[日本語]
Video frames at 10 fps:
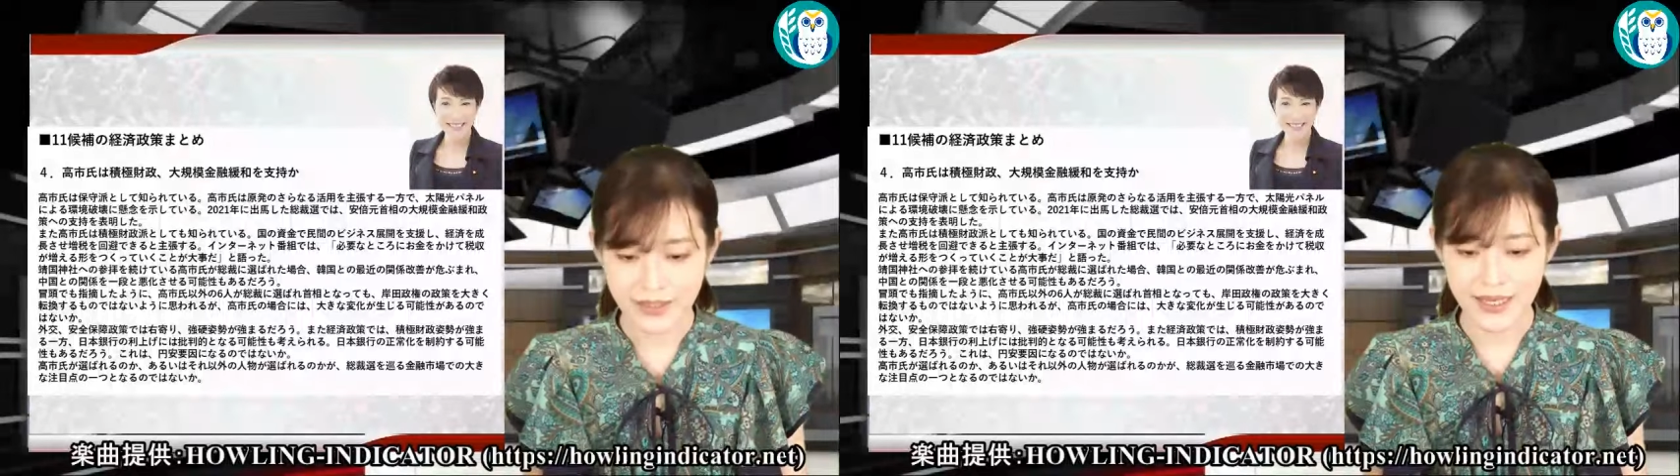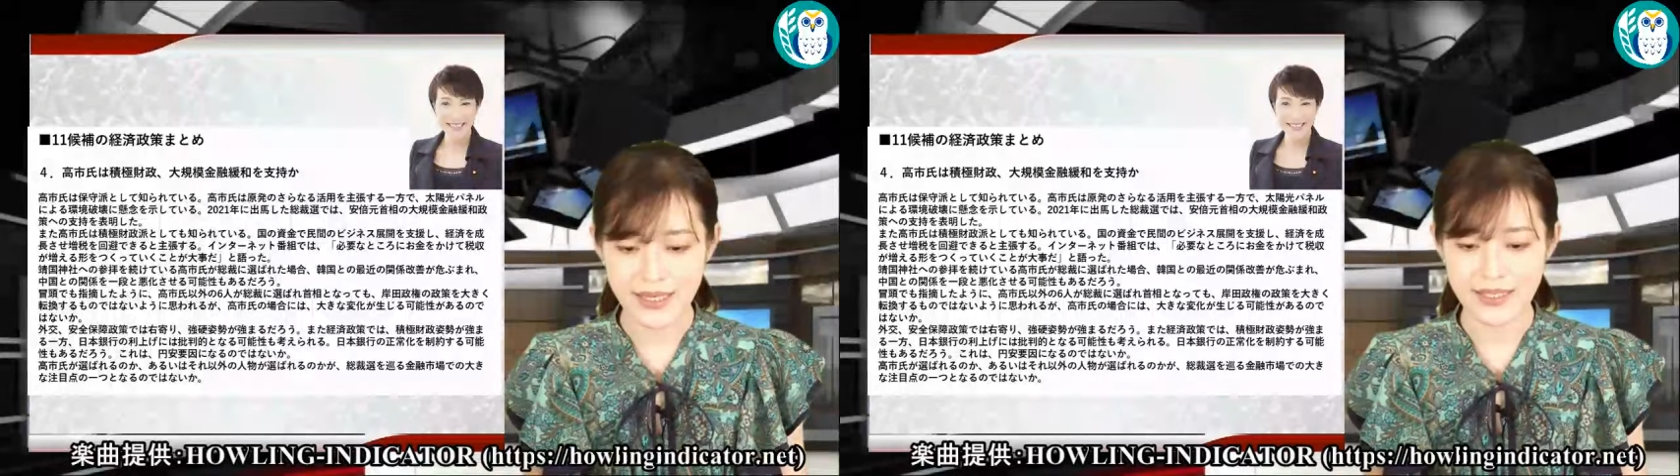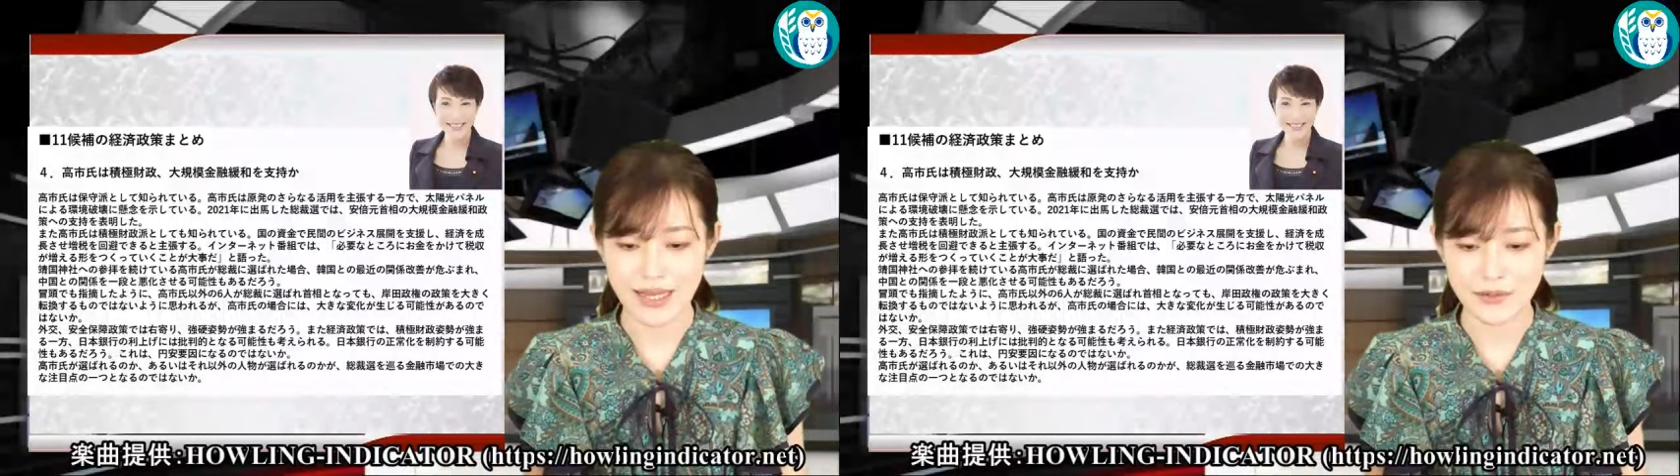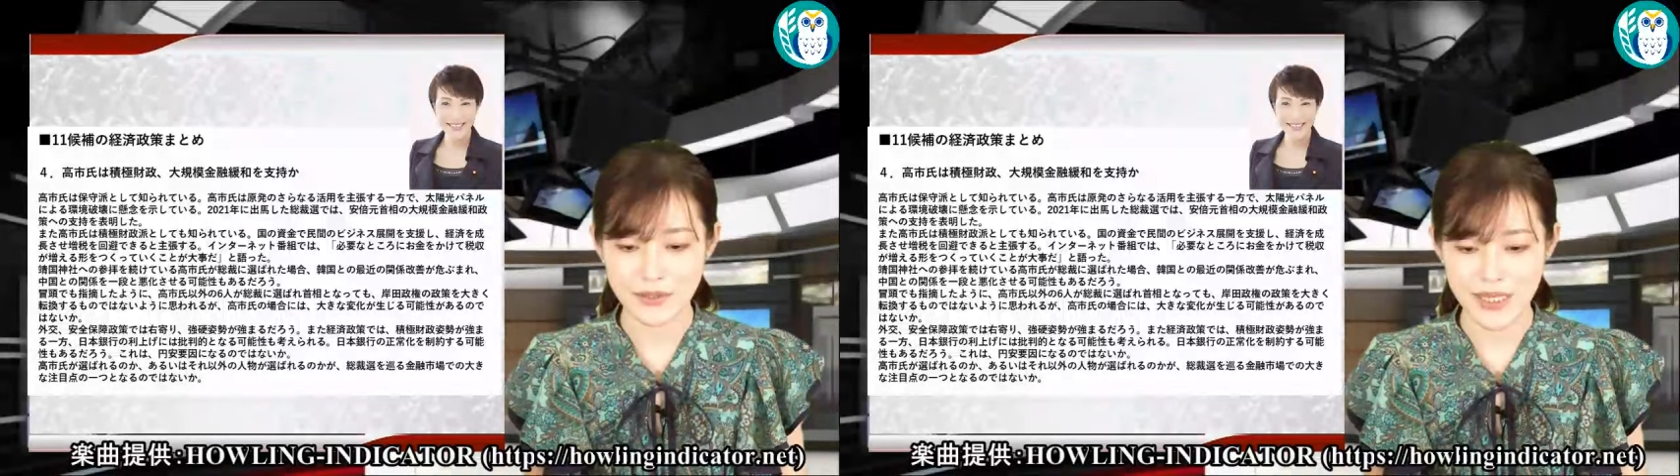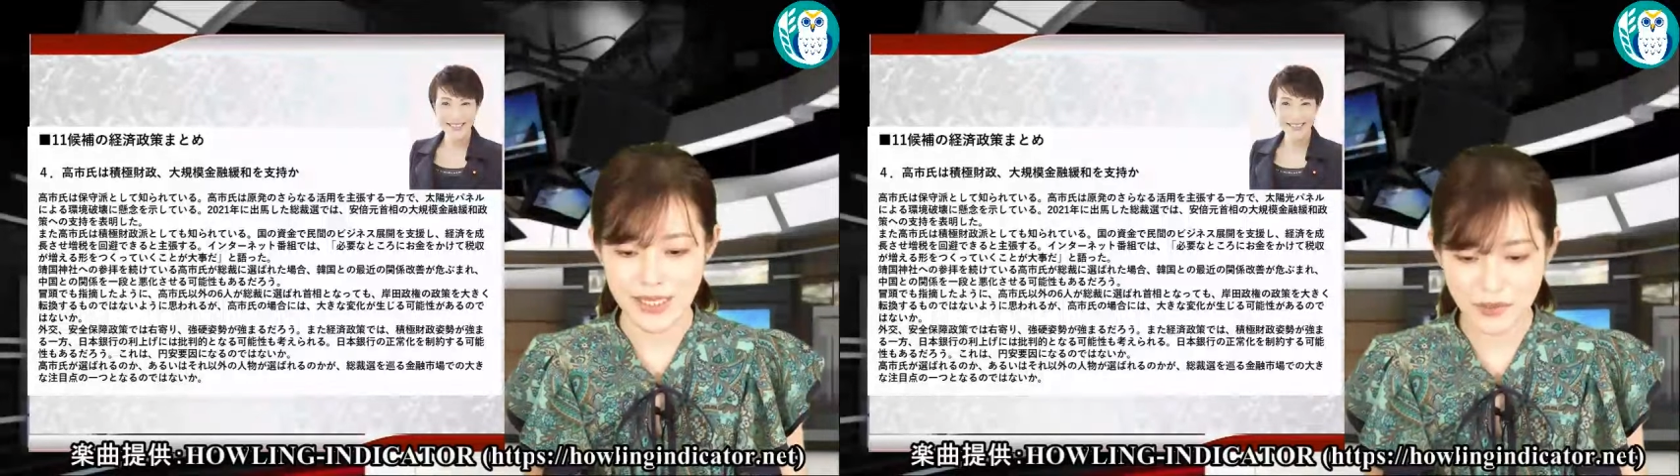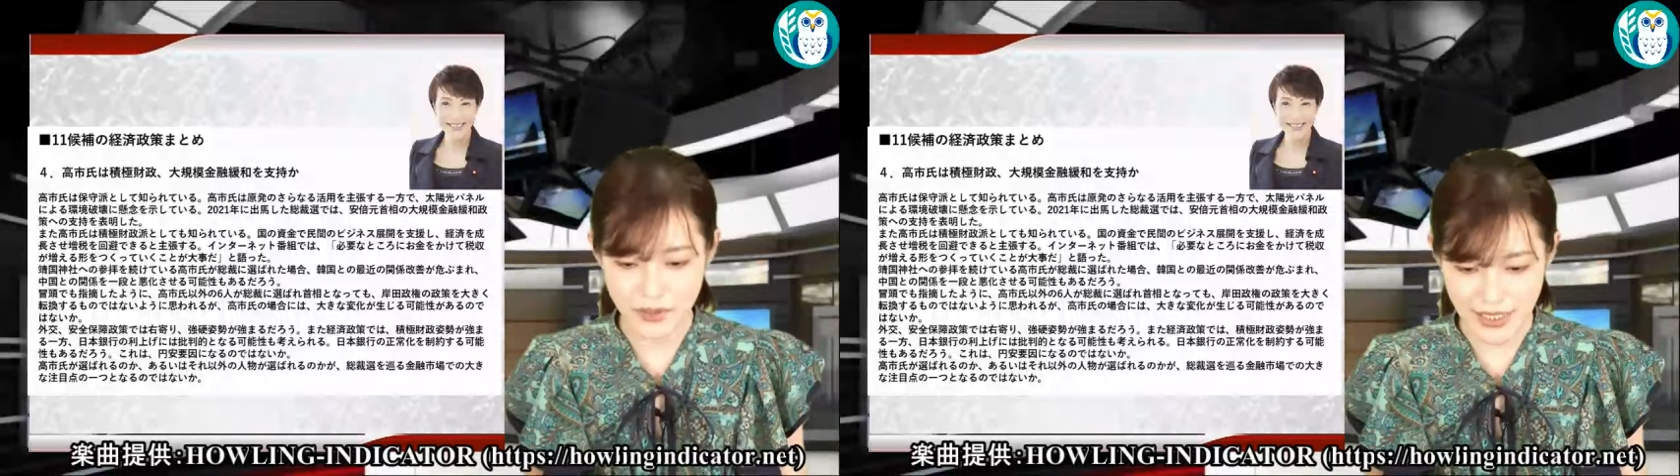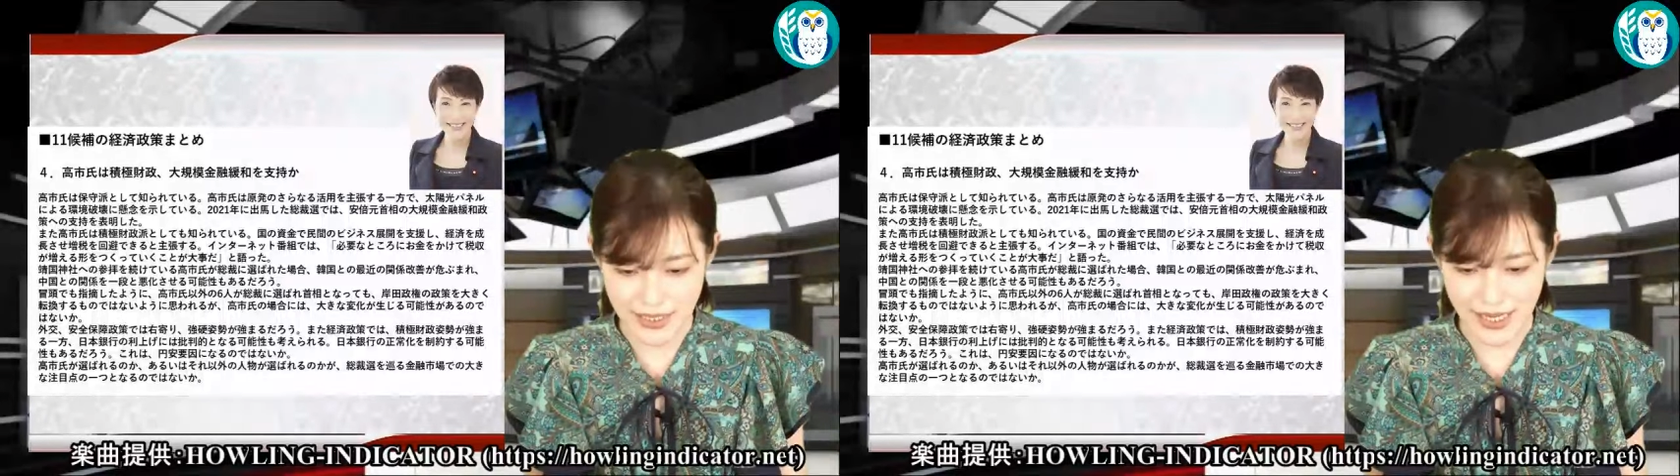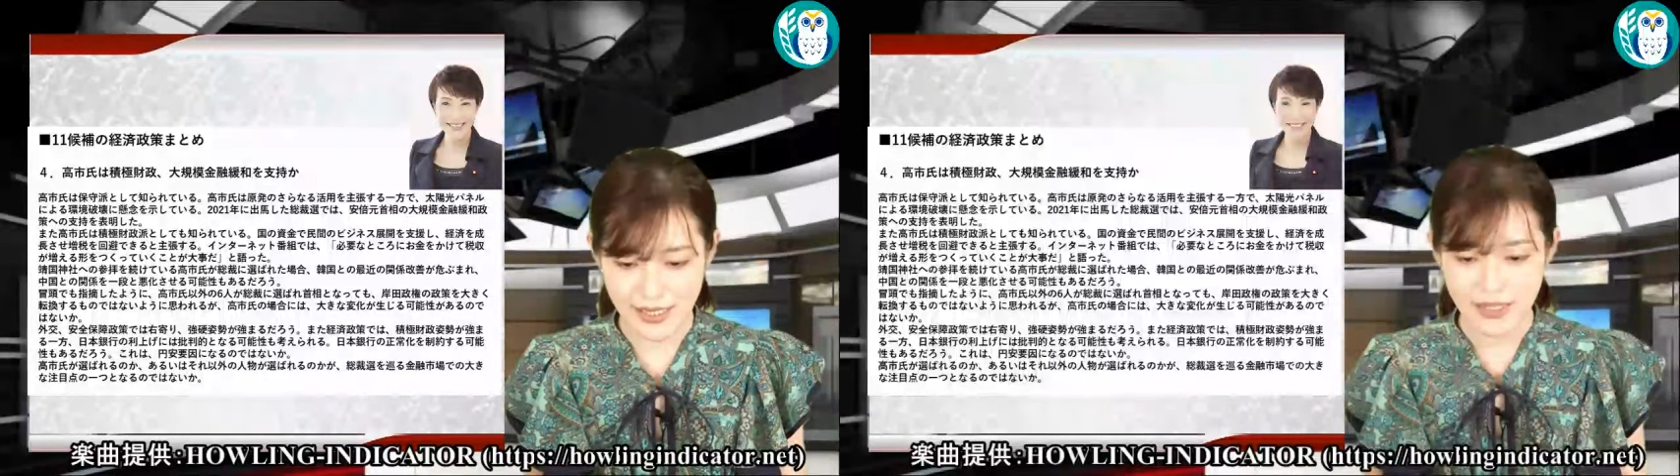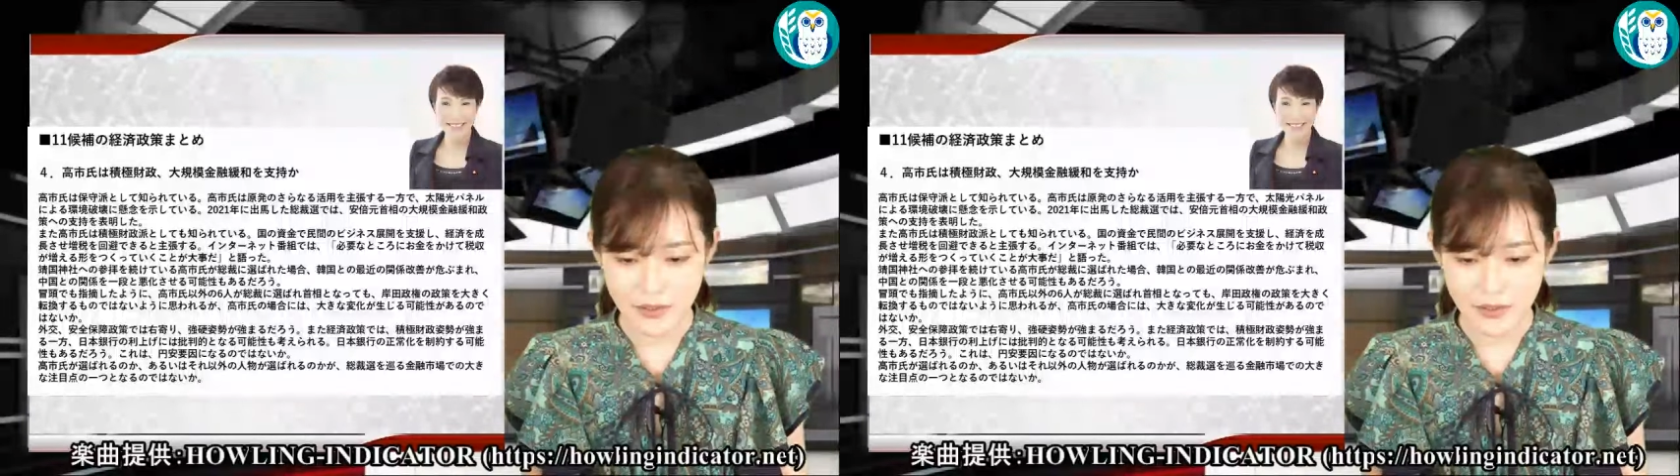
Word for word: 経済を成長させ